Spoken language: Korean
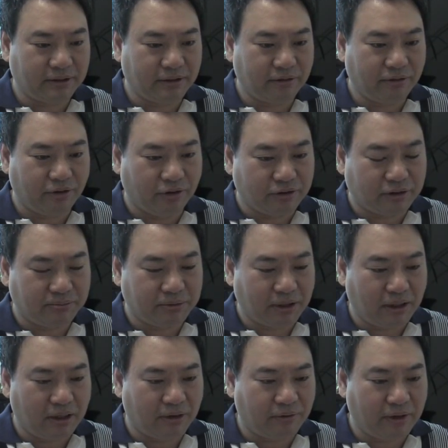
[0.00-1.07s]
그래도 열심히
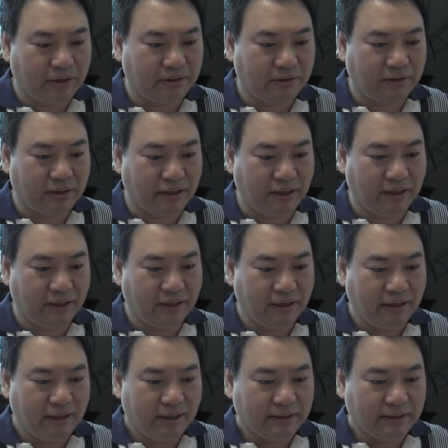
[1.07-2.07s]
살라고 했는데